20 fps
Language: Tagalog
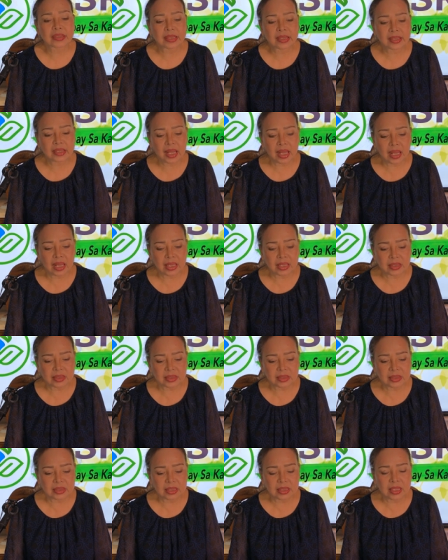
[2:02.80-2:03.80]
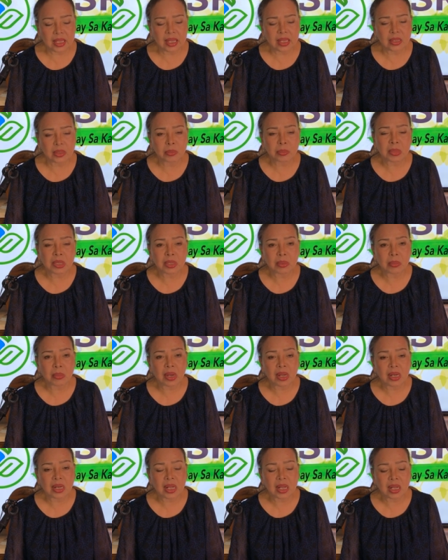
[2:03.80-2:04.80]
ka sa taas, then uminom
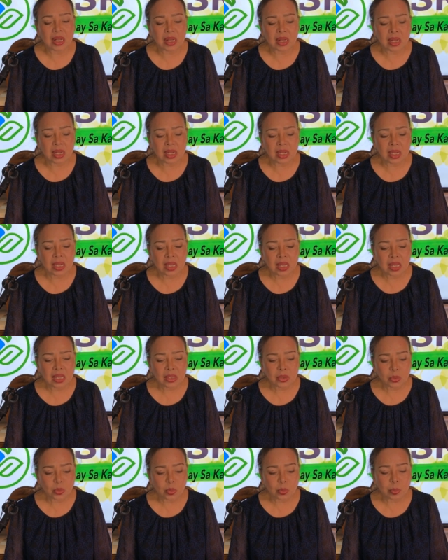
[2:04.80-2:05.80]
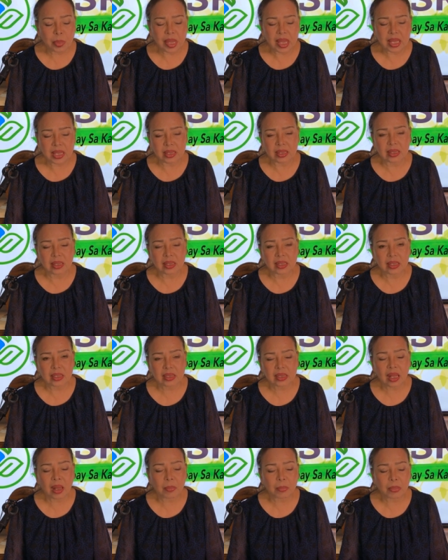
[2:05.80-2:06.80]
ka ng tubig,
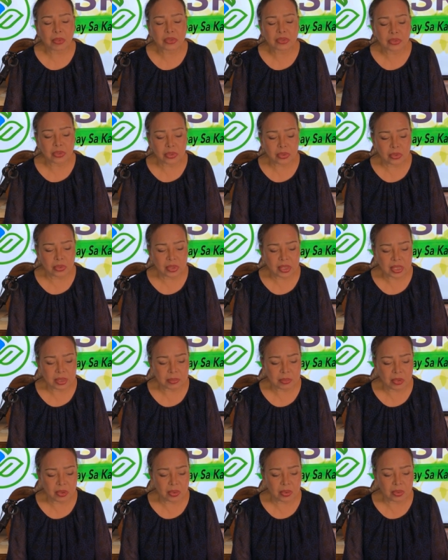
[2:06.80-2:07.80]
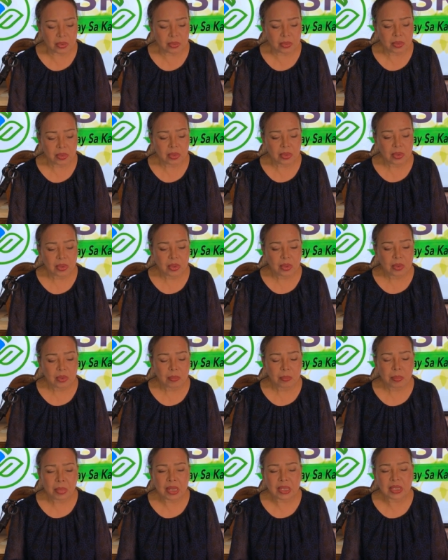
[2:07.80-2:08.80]
tapos lunukin mo.
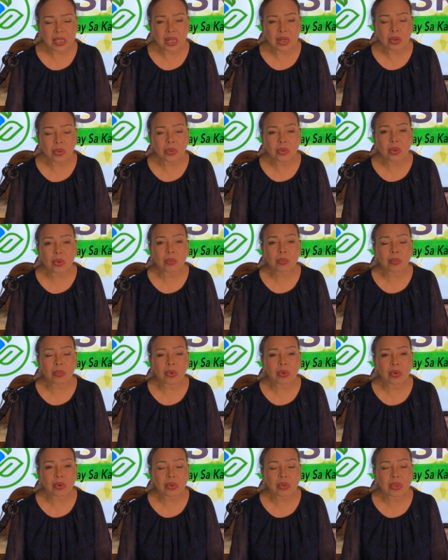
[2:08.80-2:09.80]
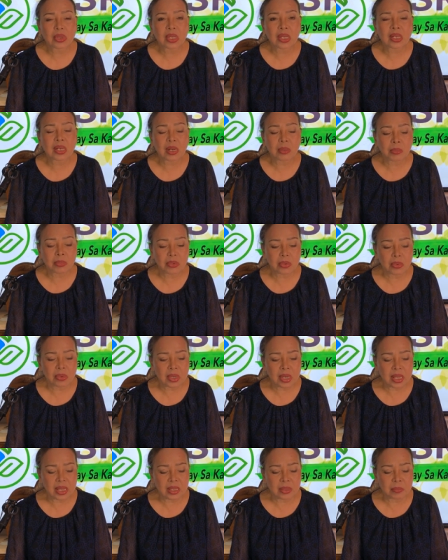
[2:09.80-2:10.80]
Pag nilunok mo, tignan mo yung
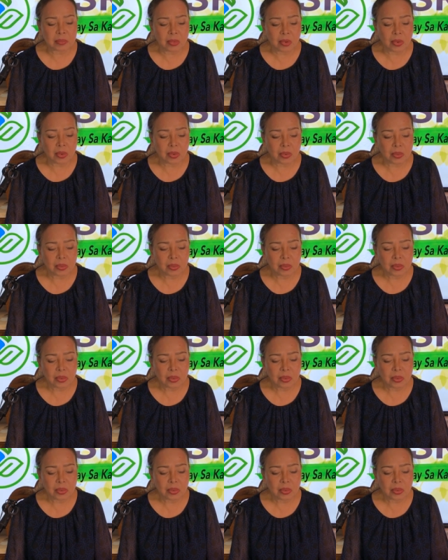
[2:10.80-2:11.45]
leeg mo.